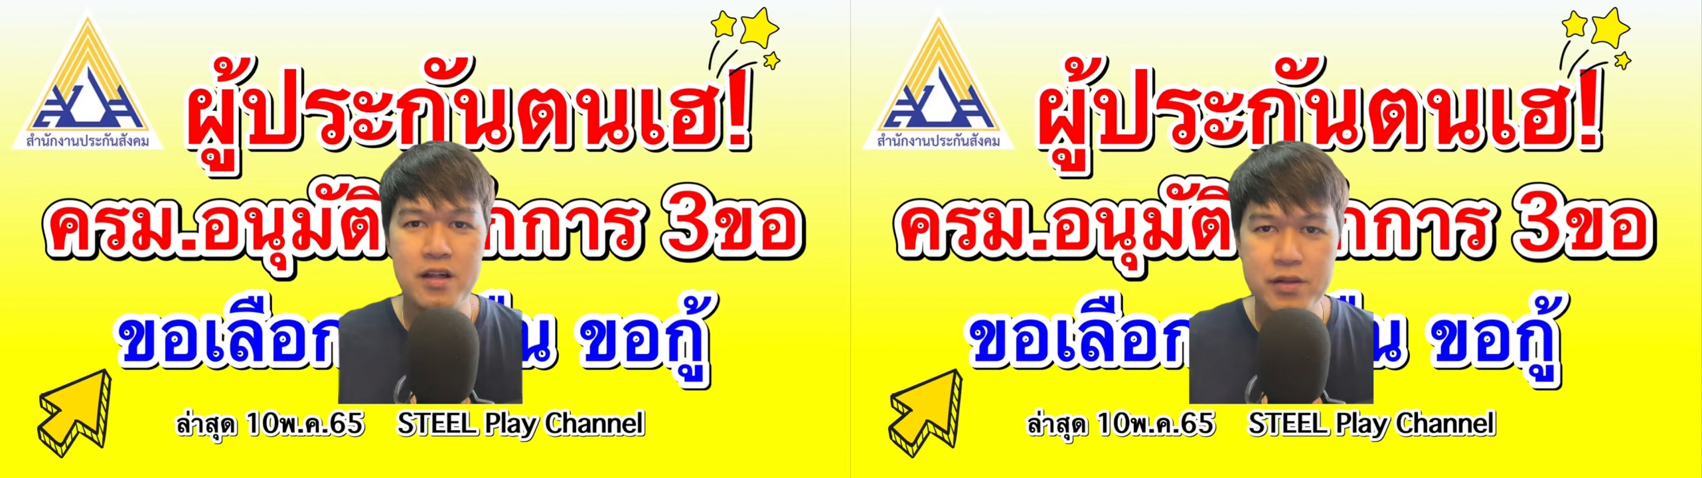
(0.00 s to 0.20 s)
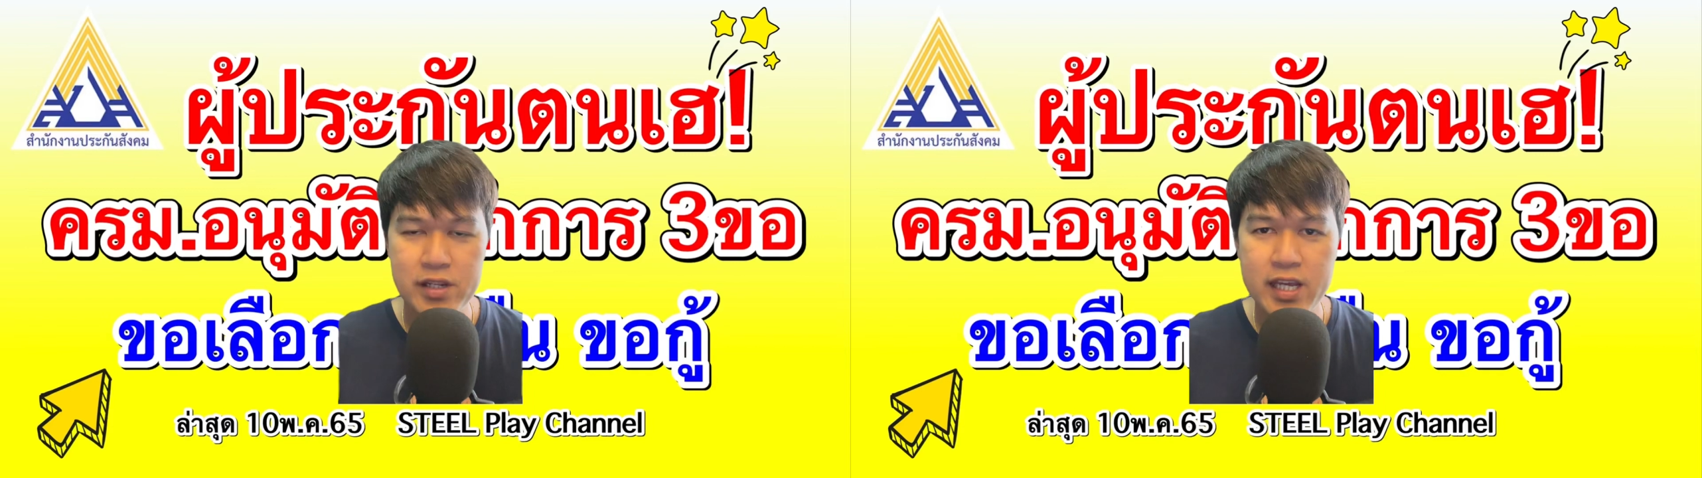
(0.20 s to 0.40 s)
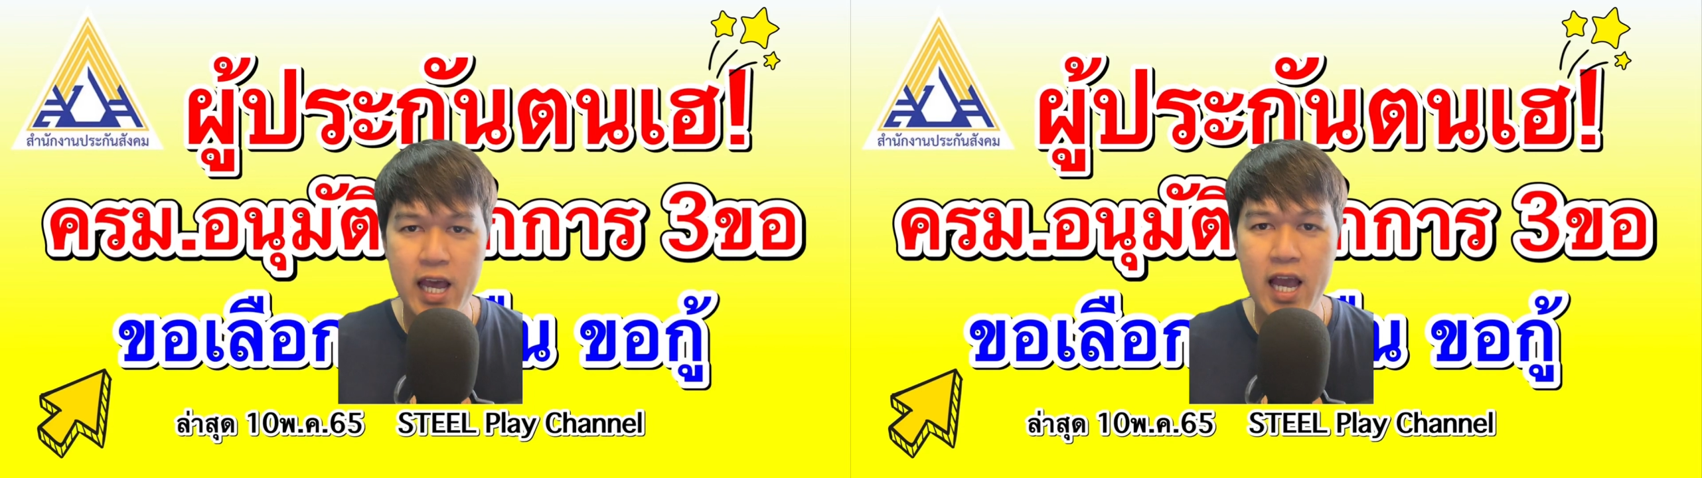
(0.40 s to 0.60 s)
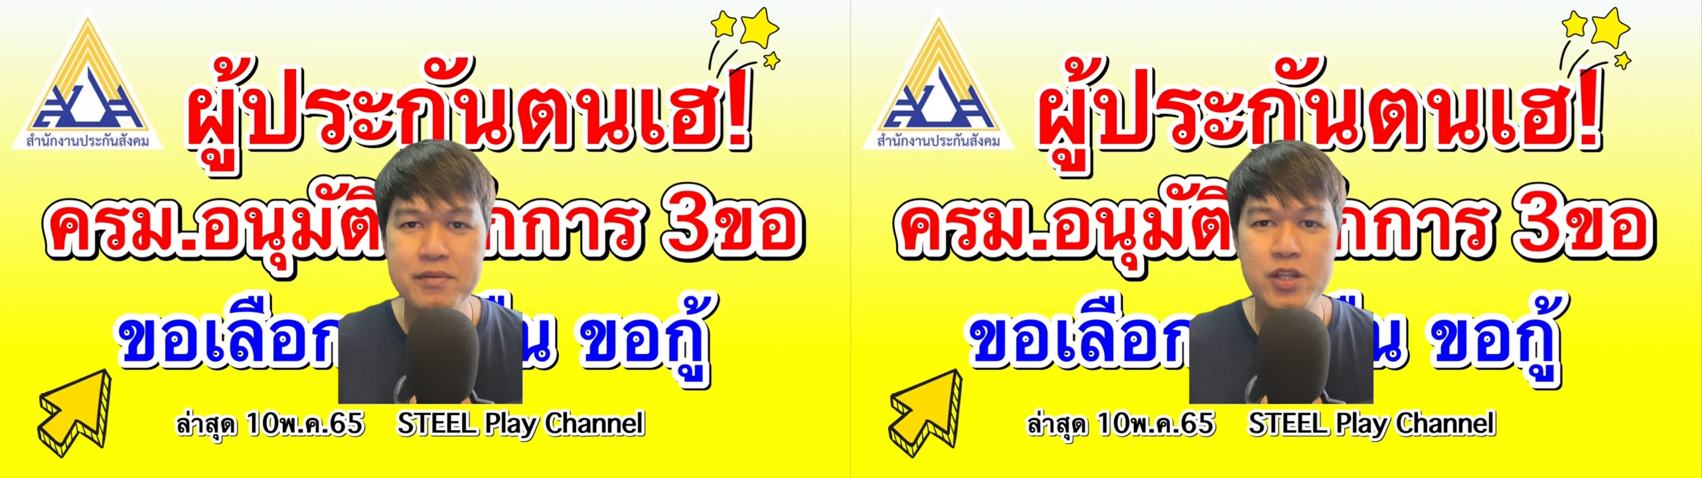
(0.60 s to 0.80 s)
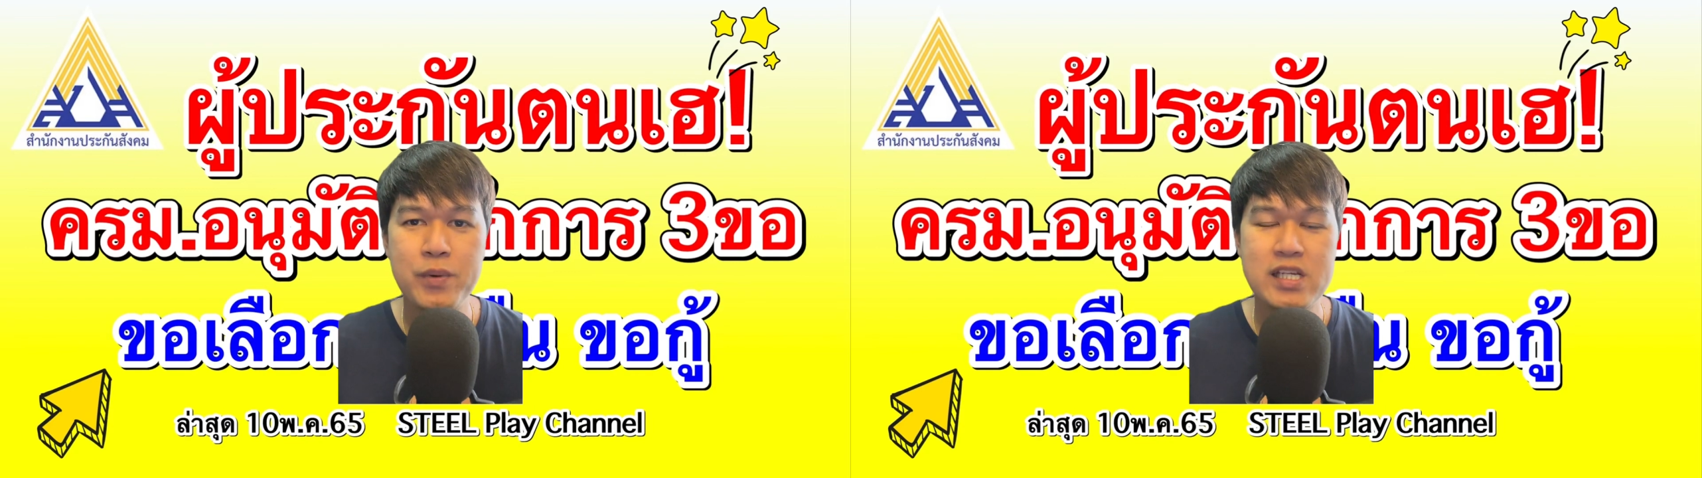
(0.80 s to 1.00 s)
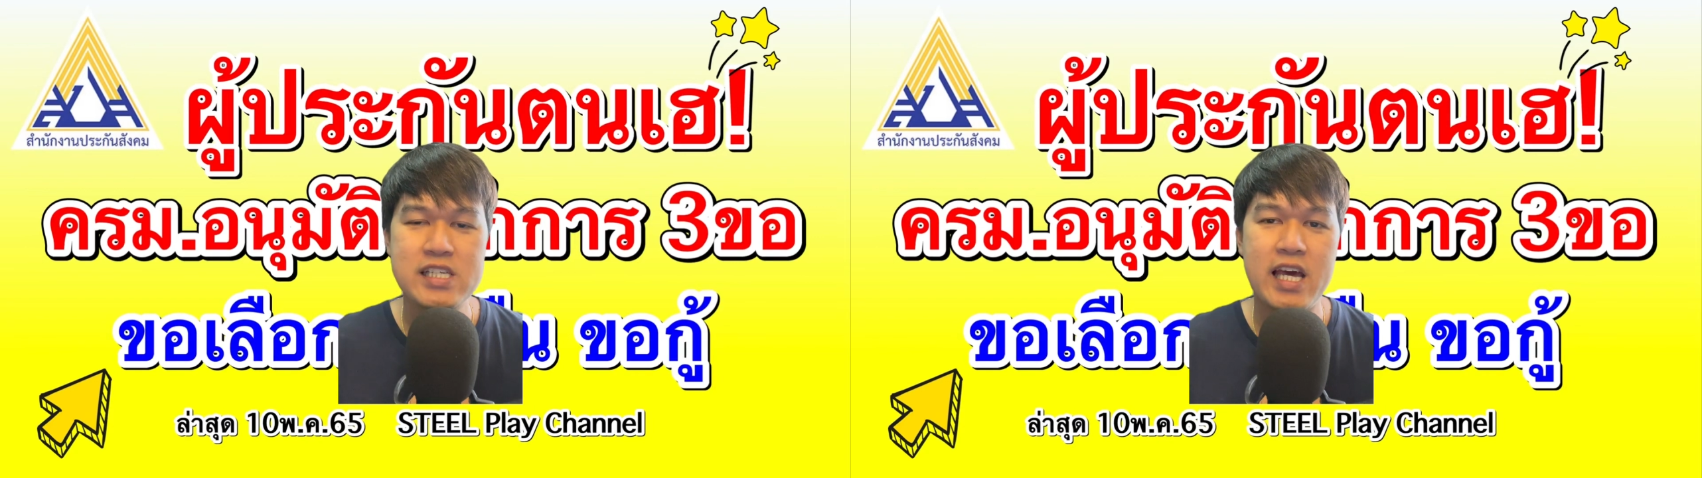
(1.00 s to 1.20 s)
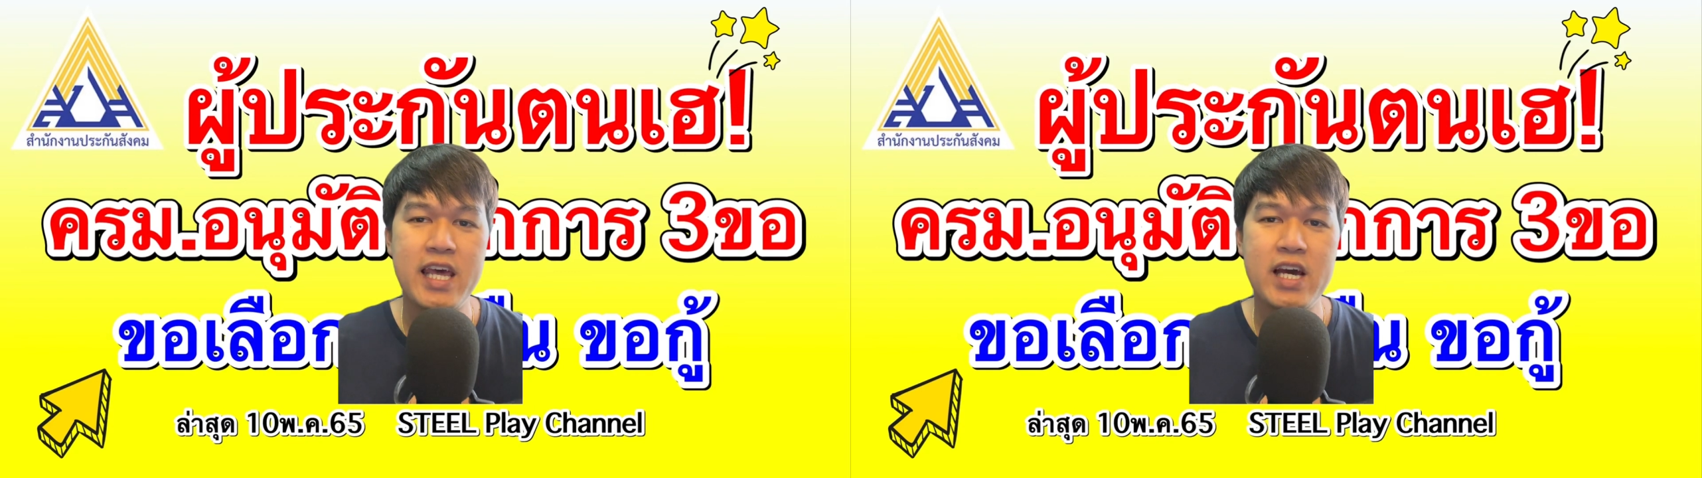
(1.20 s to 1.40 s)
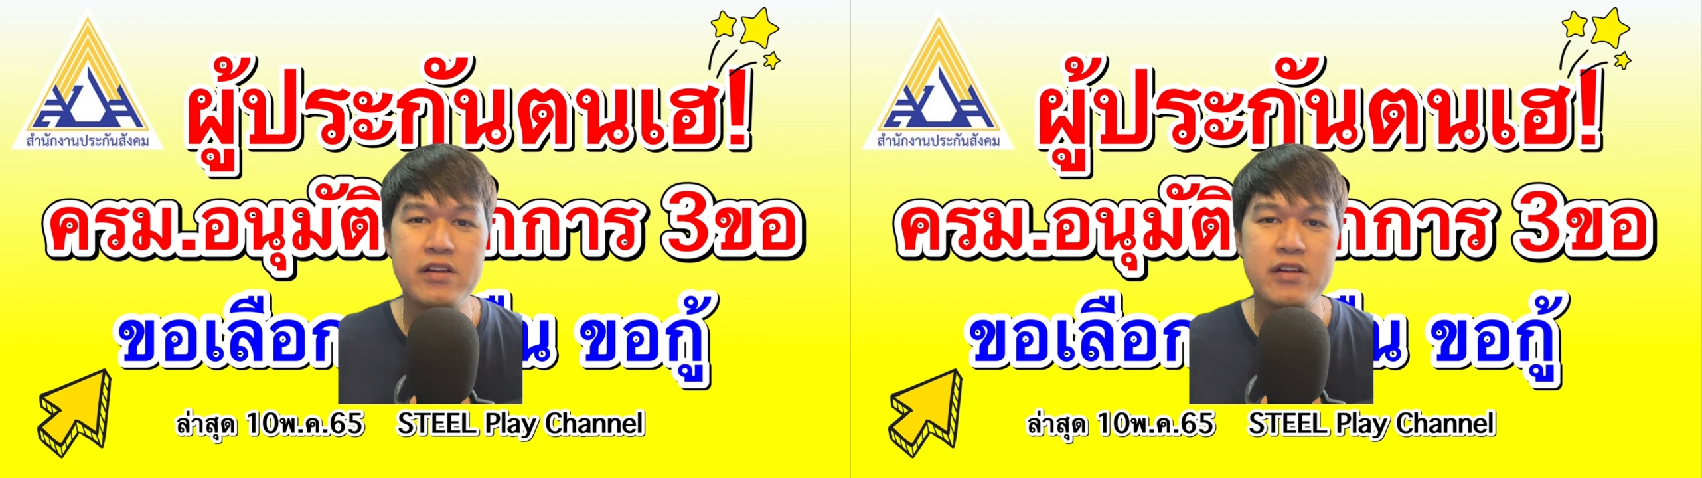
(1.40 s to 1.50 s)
สวัสดีครับสติเพชาแนล